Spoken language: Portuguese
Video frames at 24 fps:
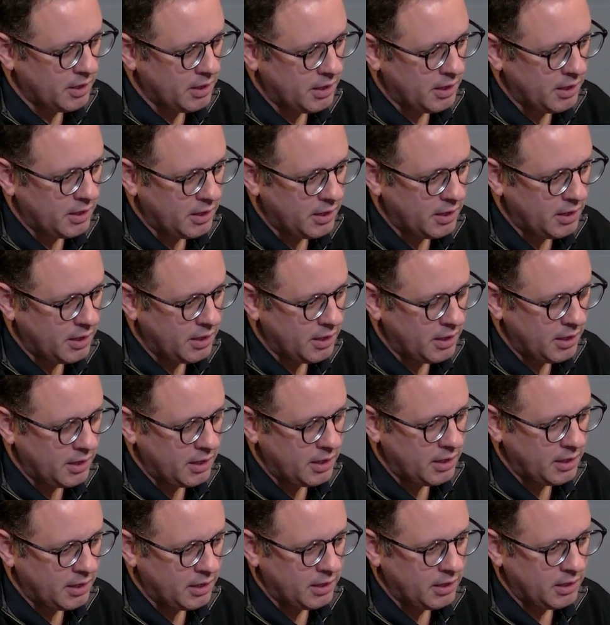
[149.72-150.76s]
É,
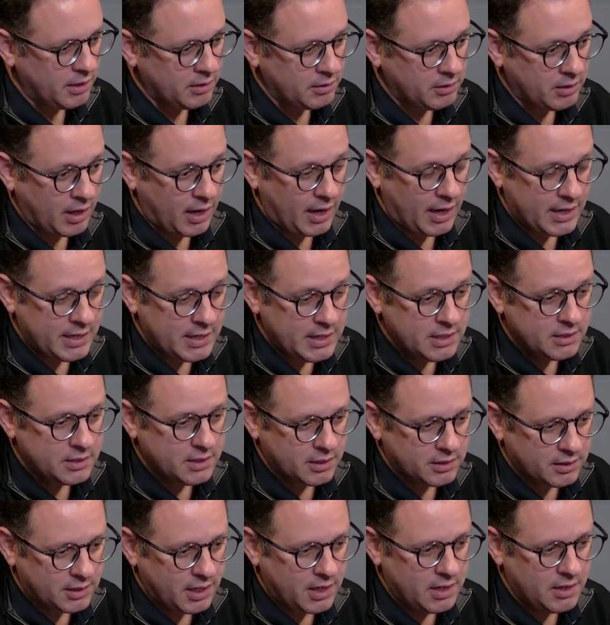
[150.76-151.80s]
é,
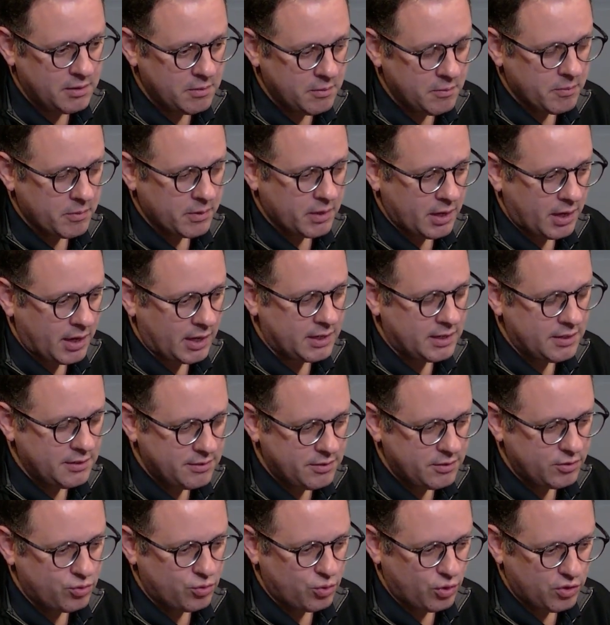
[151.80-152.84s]
ainda tem
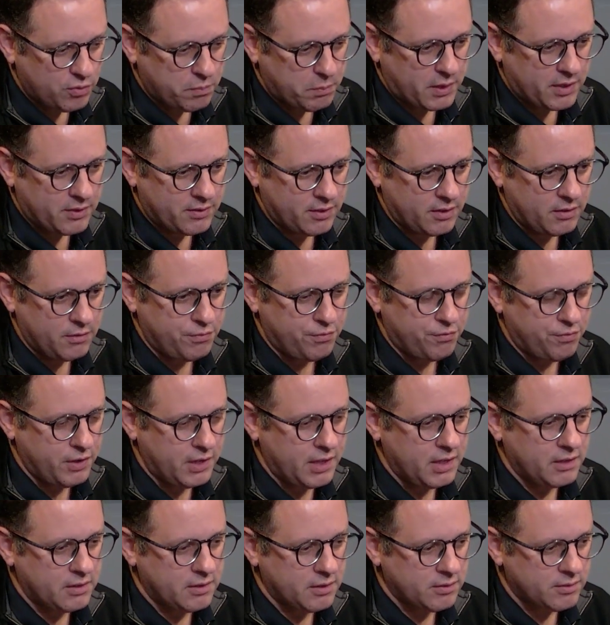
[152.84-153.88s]
aquisições para serem
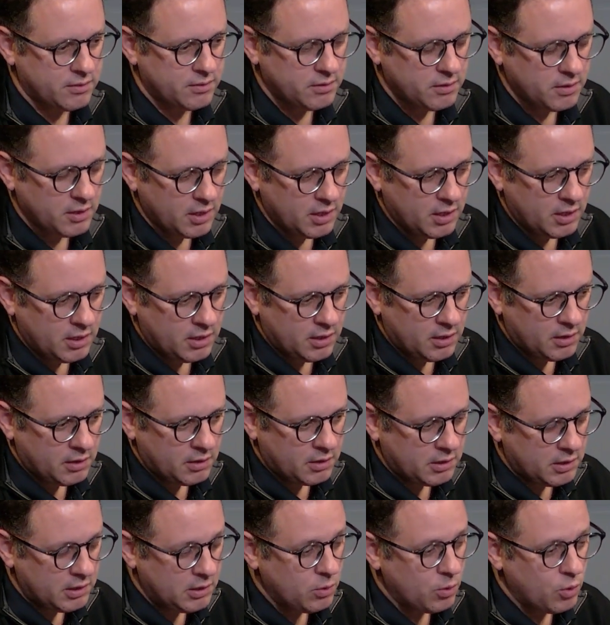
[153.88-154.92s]
feitas.
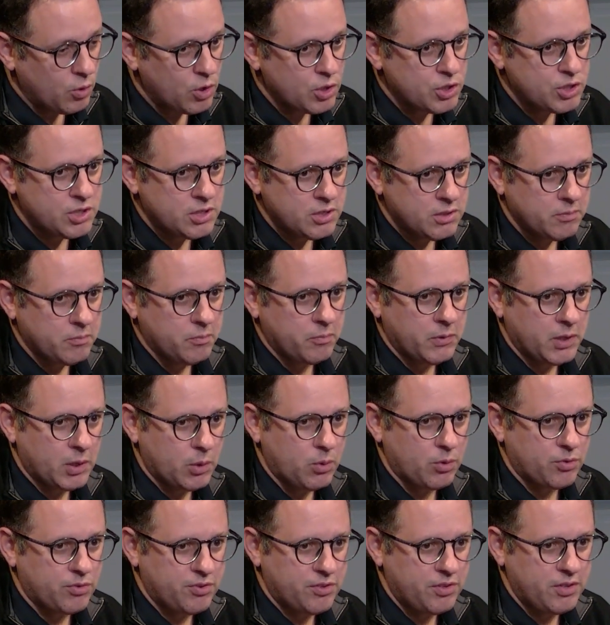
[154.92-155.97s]
E hoje
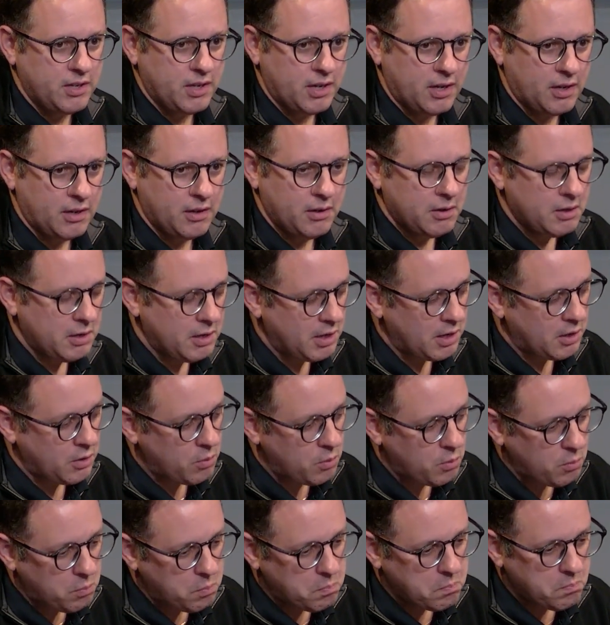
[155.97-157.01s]
negocia
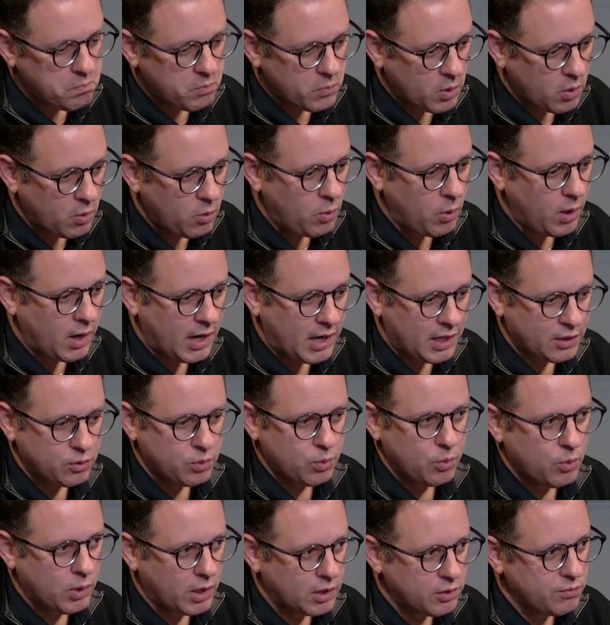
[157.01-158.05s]

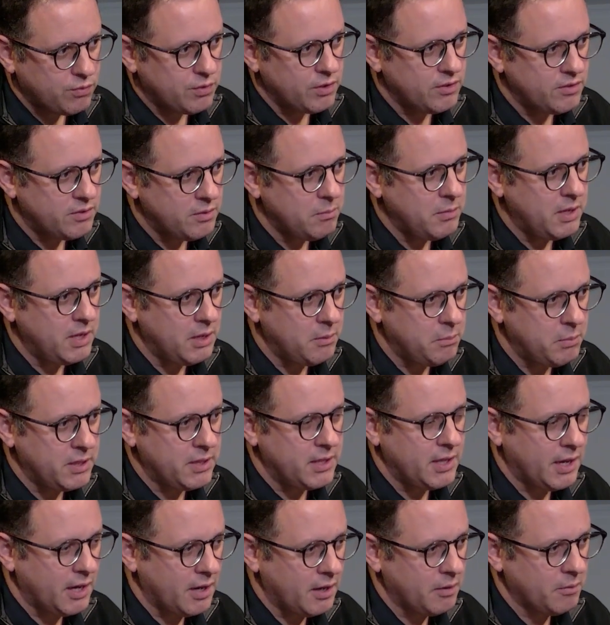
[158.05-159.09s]
4, 4 vezes e meia
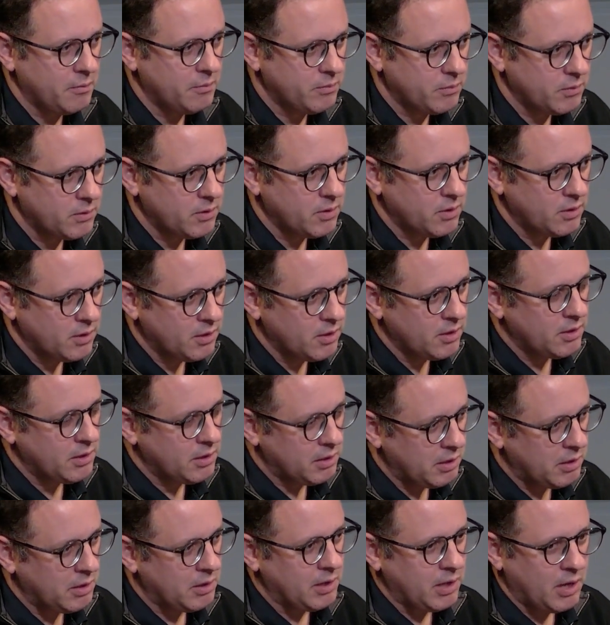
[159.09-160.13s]
EBITDA.
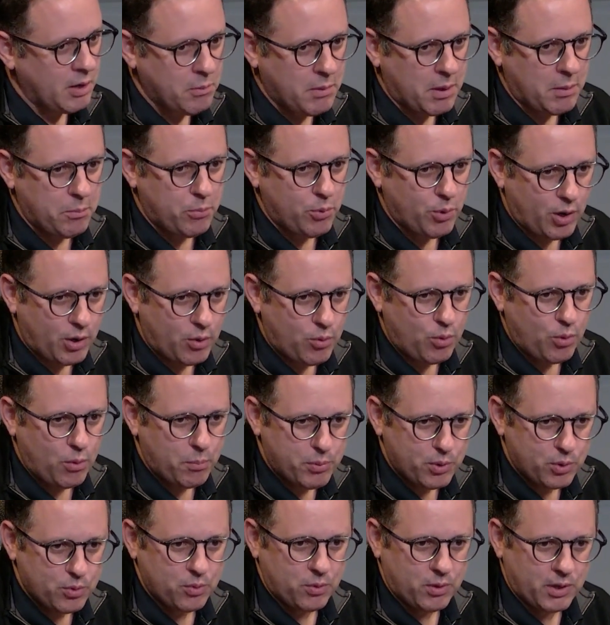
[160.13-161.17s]
É uma boa
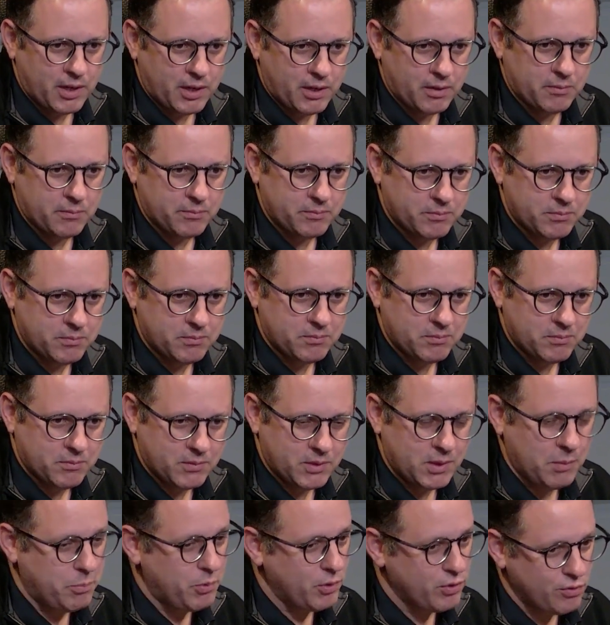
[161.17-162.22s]
compra ou não é?
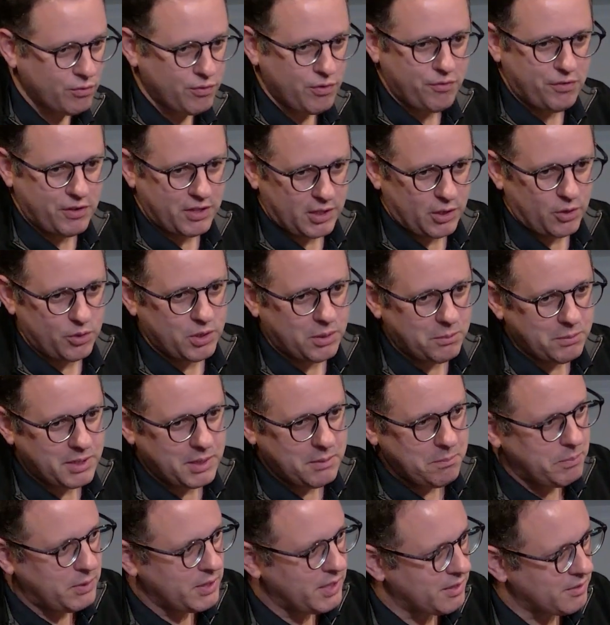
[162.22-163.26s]
Depois eu vou falar o nome
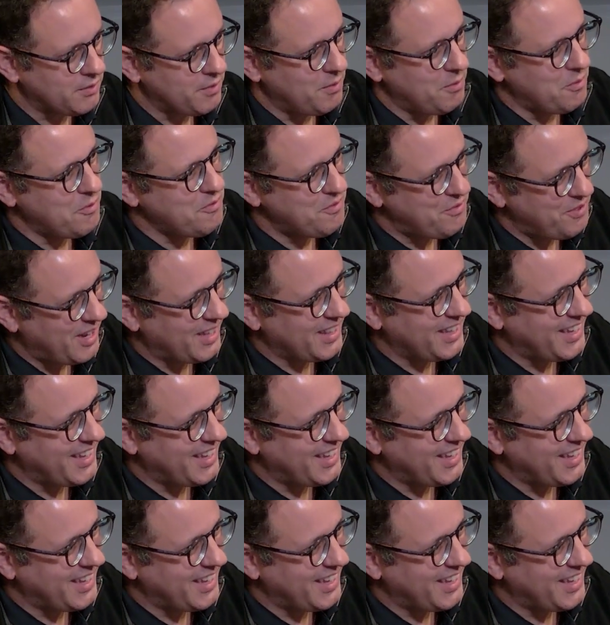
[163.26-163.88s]
da empresa, vamos